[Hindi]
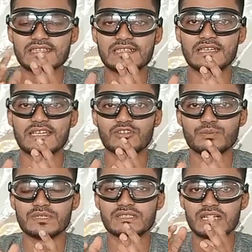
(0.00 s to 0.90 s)
कितने
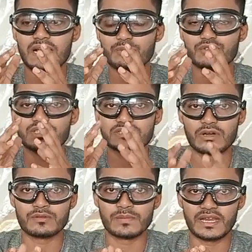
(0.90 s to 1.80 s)
रुपीज़ का आपको
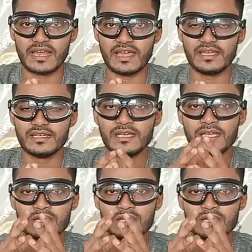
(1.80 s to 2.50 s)
डिस्काउंट मिल रहा है